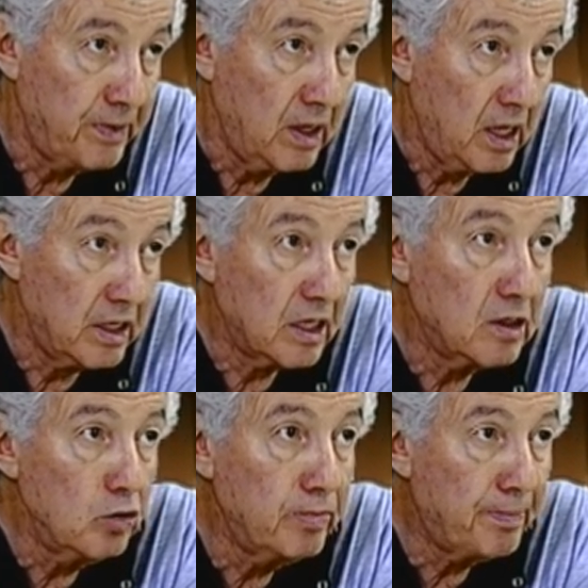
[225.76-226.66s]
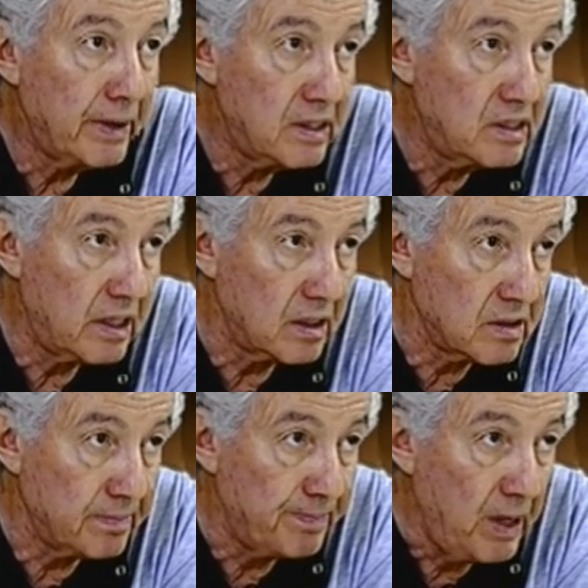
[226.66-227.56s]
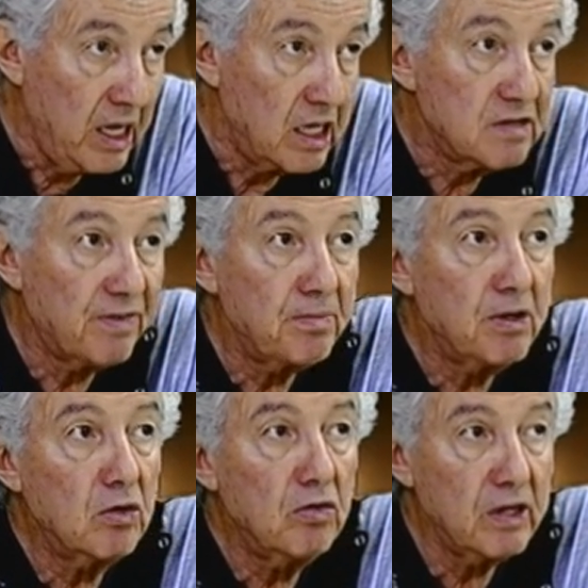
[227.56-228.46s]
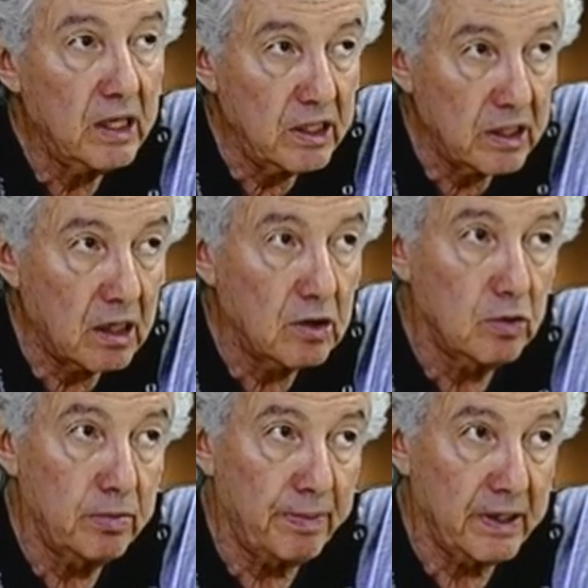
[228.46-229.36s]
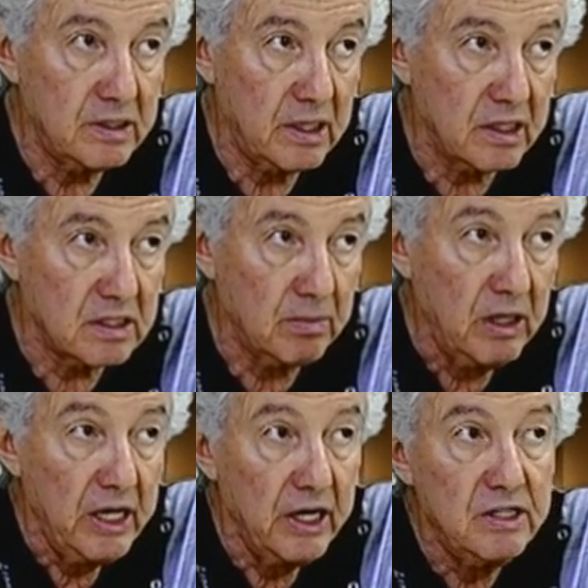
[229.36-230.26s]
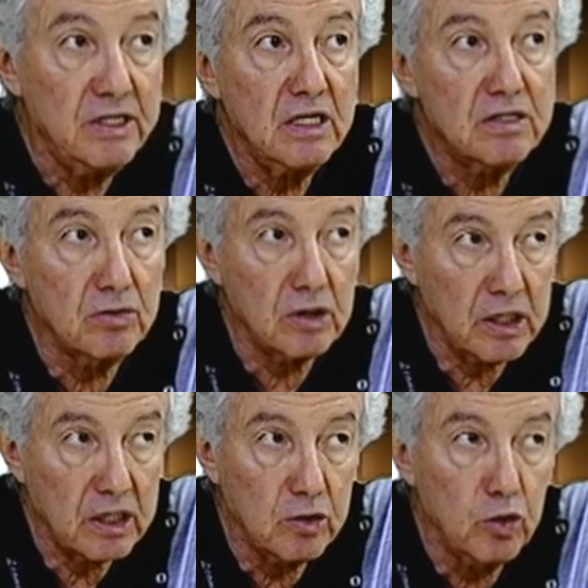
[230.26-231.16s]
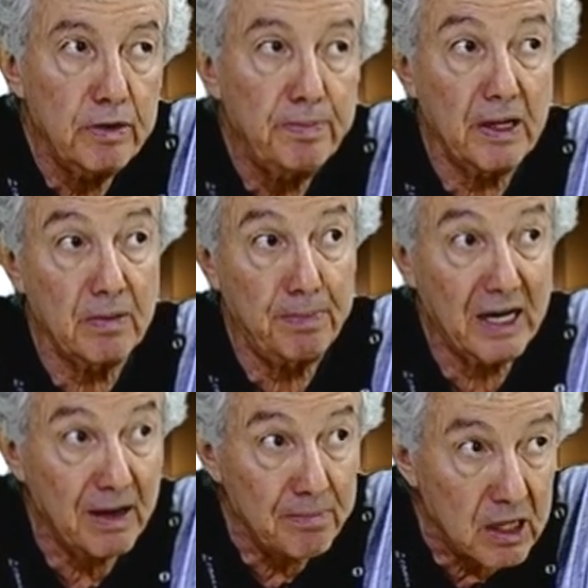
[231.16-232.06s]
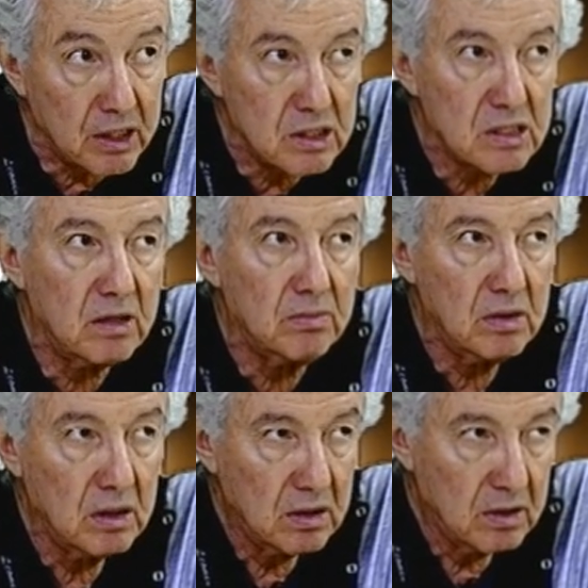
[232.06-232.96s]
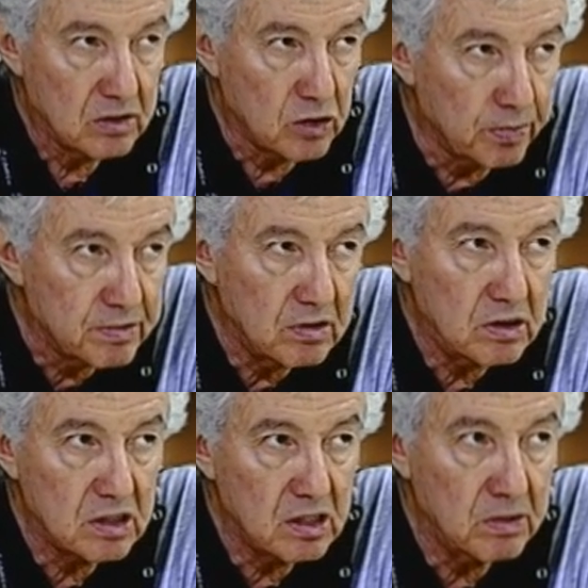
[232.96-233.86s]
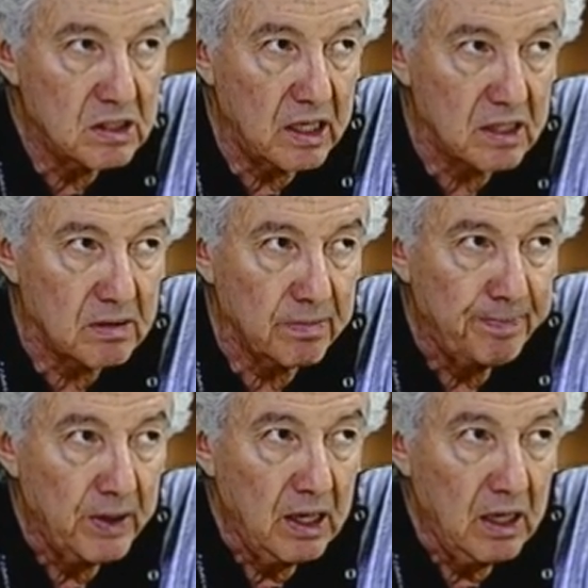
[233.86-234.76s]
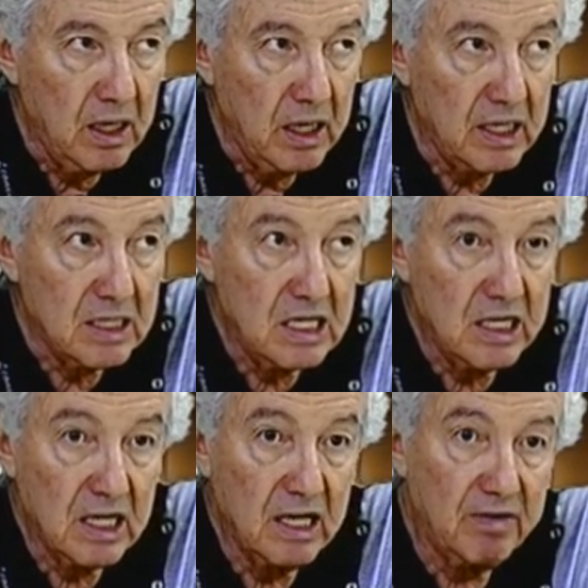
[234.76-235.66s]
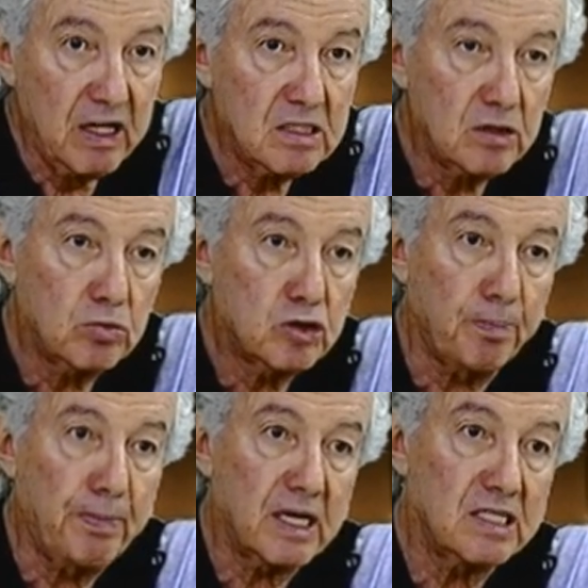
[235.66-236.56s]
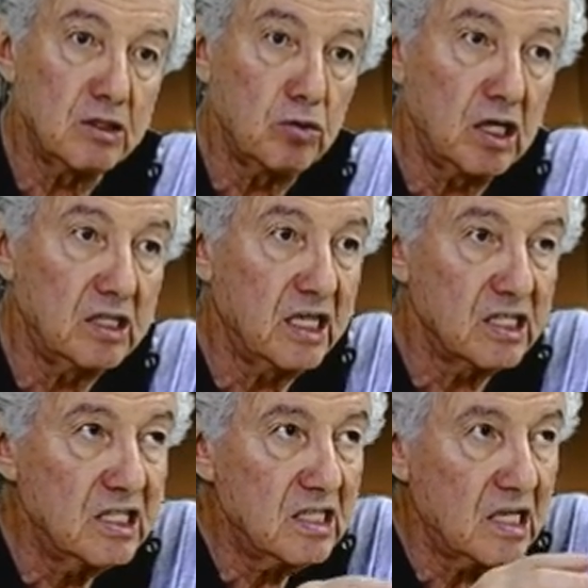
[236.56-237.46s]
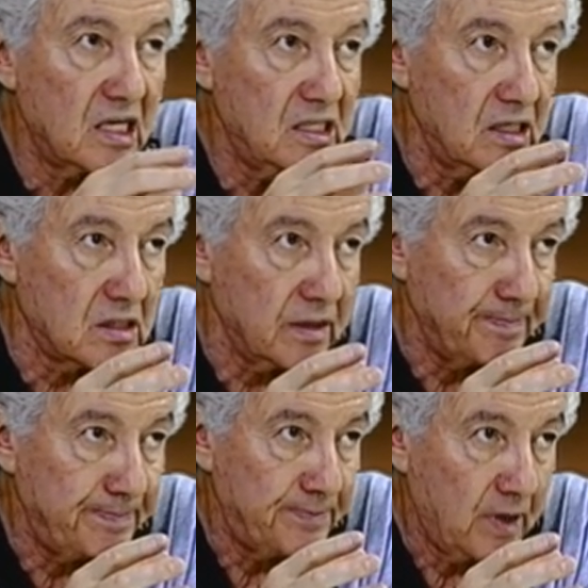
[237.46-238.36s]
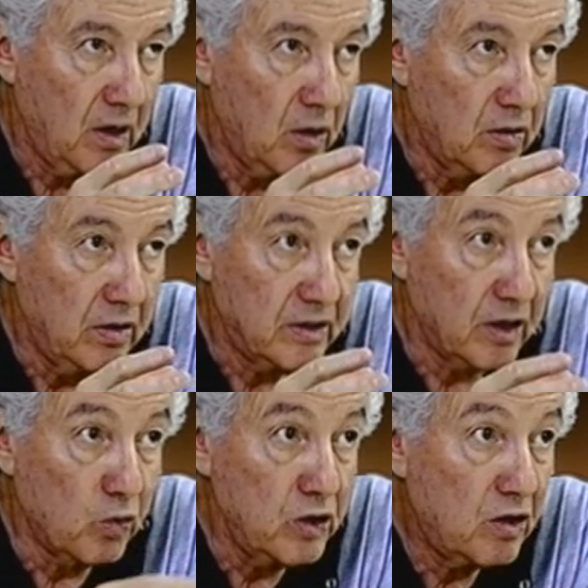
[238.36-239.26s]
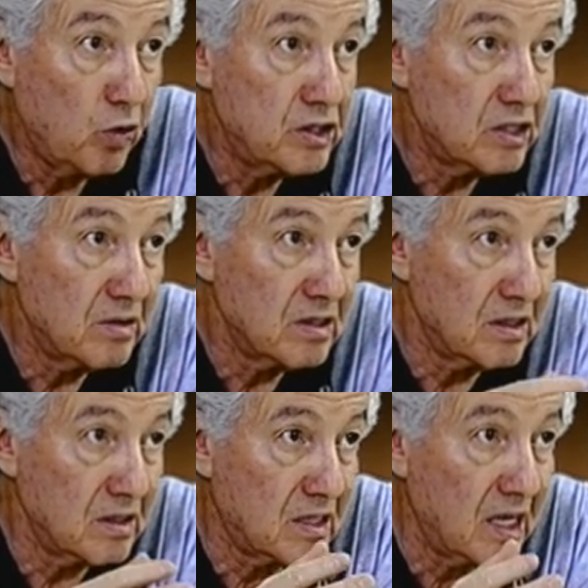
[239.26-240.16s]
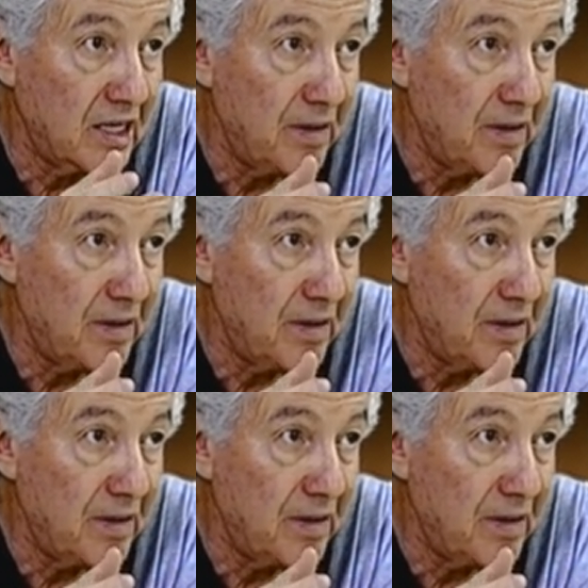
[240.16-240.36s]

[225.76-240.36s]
Это клубы по интересам. Ну... И сформированы они как клубы по интересам. И действуют они клубы по, по коммерческим, собственническим интересам. Если говорить о том, что партии только должны зародиться, то у них очень странная